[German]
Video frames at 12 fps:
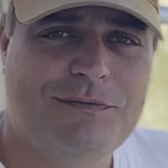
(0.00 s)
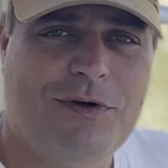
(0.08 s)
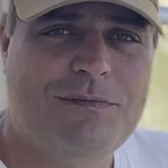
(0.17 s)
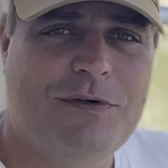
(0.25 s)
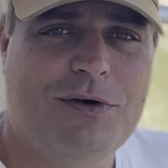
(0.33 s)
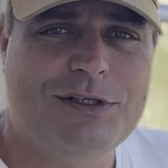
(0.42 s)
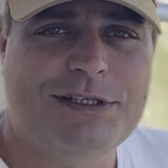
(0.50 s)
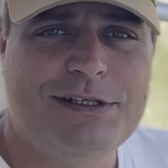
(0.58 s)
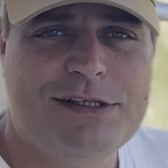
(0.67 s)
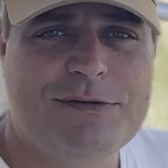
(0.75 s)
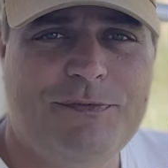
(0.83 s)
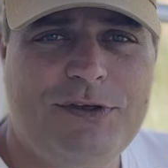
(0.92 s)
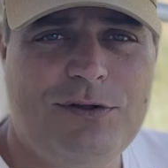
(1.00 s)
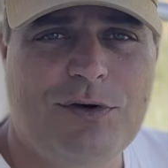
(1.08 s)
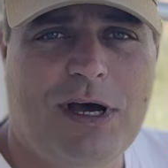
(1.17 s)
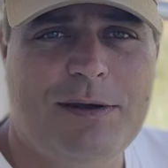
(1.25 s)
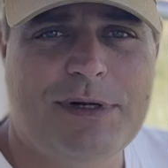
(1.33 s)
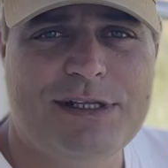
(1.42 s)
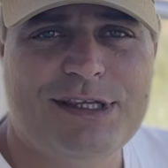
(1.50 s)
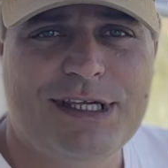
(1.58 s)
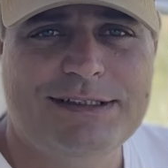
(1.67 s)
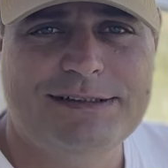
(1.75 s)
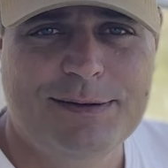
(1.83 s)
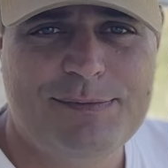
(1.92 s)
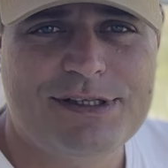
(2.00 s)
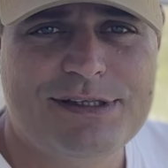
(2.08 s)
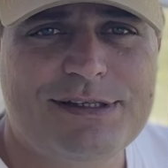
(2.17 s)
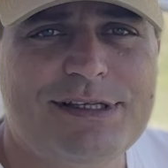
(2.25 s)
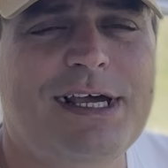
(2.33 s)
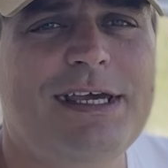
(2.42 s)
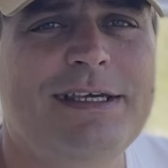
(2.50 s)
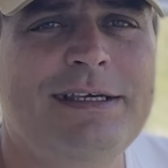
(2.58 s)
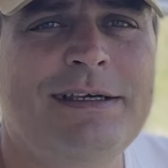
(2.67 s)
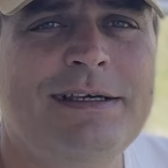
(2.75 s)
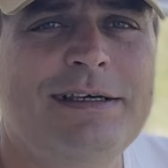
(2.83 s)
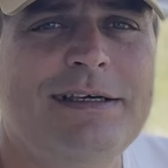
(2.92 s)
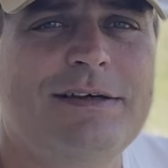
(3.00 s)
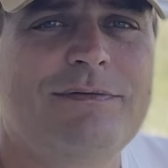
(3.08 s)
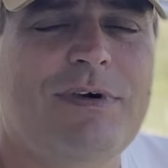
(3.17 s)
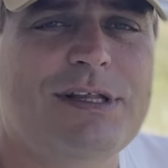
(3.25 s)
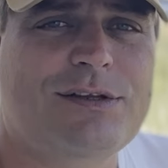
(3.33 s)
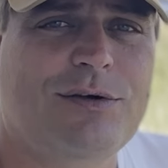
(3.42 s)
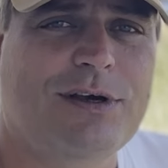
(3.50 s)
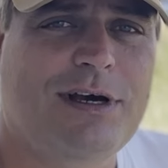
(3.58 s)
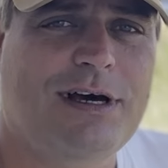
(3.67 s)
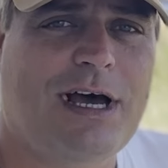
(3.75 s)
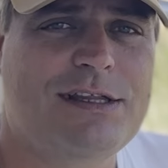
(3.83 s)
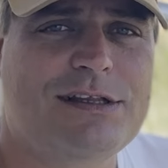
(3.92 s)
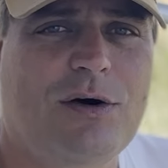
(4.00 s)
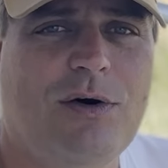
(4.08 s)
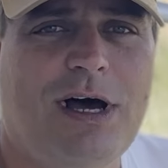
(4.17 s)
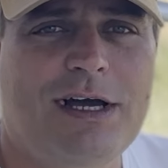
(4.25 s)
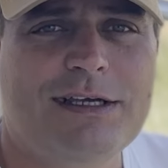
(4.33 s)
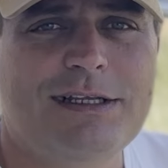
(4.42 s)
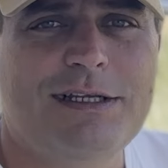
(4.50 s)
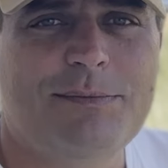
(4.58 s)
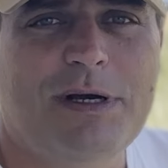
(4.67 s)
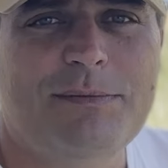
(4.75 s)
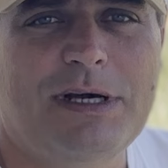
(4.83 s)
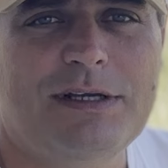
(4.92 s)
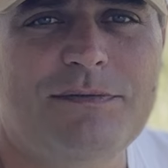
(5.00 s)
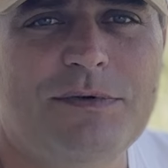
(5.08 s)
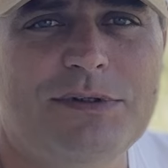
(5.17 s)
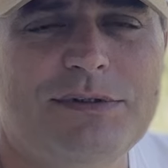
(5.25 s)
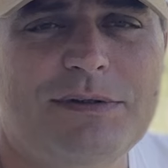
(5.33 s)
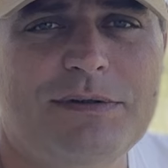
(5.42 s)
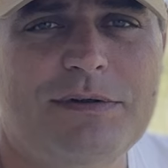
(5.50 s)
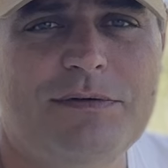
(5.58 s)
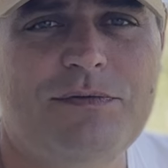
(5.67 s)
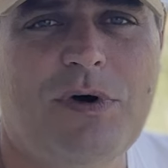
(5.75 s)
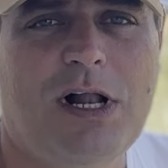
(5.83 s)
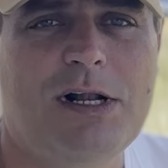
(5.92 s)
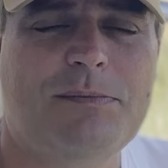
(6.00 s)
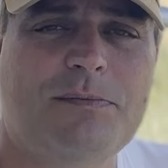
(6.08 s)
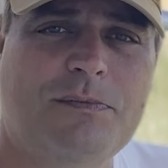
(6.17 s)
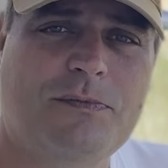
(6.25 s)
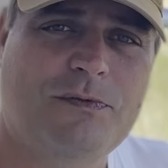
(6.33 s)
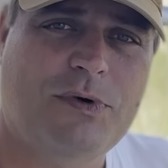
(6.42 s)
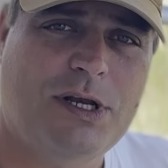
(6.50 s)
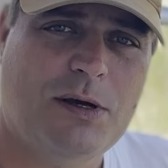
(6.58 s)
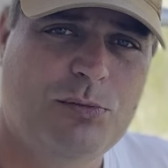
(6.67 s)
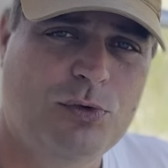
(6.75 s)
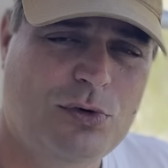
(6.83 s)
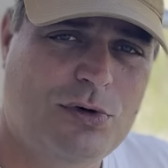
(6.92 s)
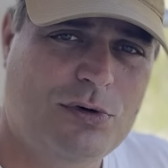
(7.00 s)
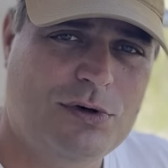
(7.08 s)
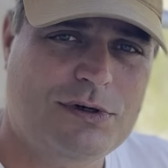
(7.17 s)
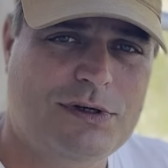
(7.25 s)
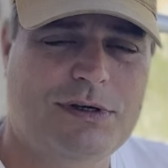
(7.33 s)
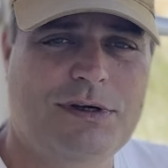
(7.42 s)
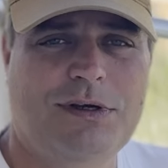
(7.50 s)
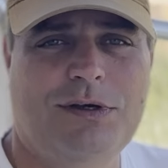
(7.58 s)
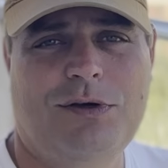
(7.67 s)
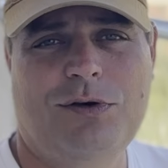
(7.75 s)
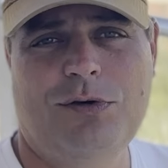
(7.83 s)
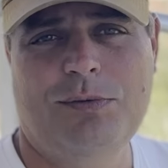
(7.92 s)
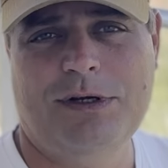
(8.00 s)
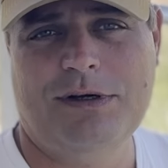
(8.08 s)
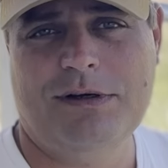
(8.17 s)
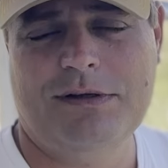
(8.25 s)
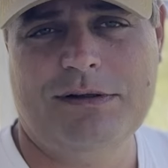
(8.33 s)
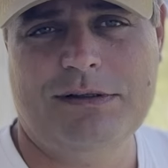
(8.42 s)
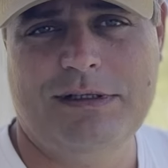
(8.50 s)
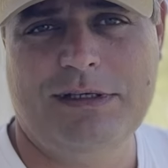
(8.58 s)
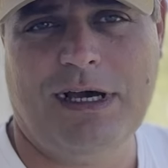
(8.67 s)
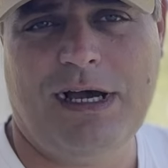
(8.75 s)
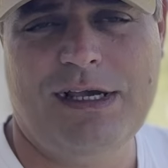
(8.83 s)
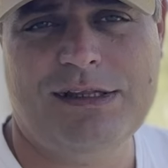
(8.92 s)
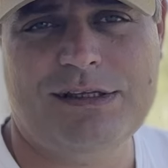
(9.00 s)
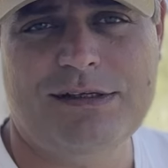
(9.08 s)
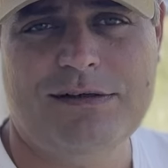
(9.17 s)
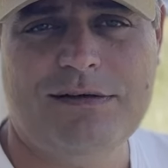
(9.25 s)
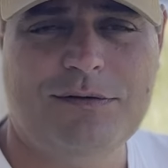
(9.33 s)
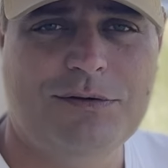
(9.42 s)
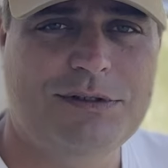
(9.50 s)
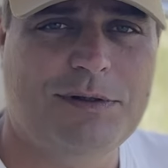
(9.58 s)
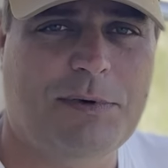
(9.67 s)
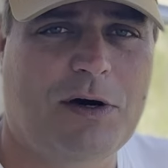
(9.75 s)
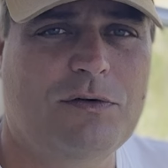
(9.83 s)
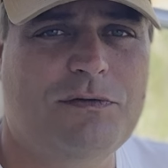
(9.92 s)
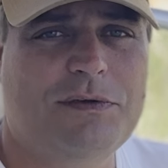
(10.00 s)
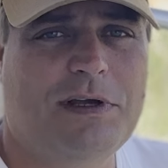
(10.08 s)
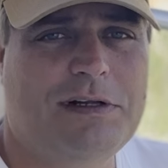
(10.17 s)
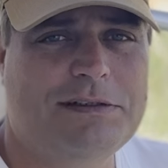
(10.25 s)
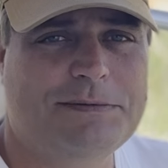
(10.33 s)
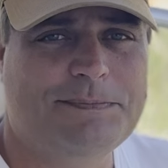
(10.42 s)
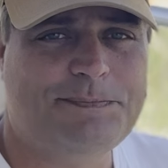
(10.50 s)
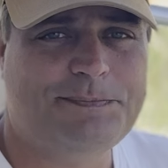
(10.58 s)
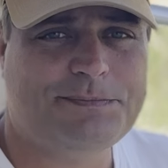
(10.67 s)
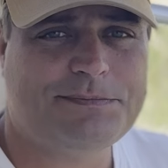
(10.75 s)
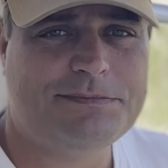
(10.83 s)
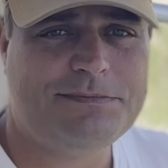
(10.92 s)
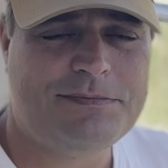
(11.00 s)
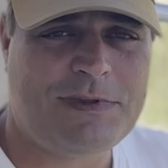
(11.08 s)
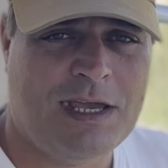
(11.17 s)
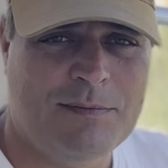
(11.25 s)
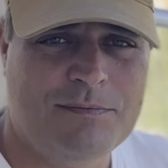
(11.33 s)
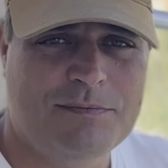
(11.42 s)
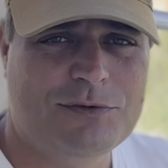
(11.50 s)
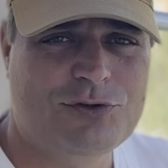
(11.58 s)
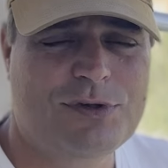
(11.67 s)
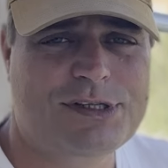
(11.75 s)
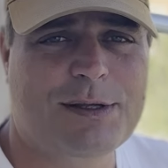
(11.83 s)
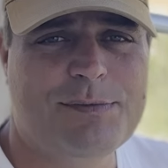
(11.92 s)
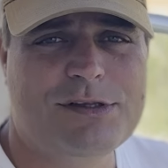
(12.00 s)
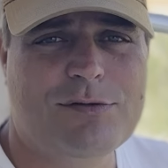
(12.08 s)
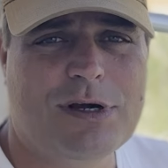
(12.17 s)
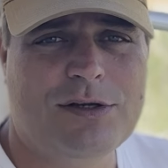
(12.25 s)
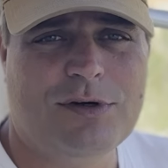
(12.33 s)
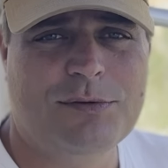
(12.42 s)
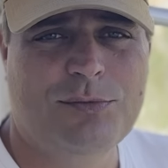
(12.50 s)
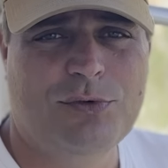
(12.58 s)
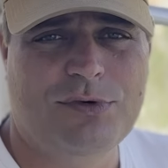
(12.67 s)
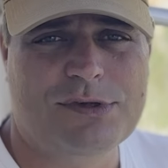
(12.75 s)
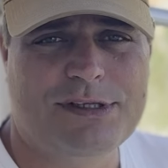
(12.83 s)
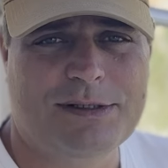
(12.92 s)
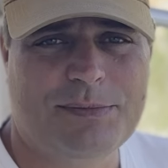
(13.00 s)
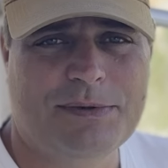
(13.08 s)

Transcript: wollen wir euch in diesem Video einmal zehn Tipps zeigen, was eure Reise auch angenehmer machen wird. Vor allem von der Buchung über die Reise und dem Aufenthalt. Am Schluss gibt es sogar noch einen Bonustipp.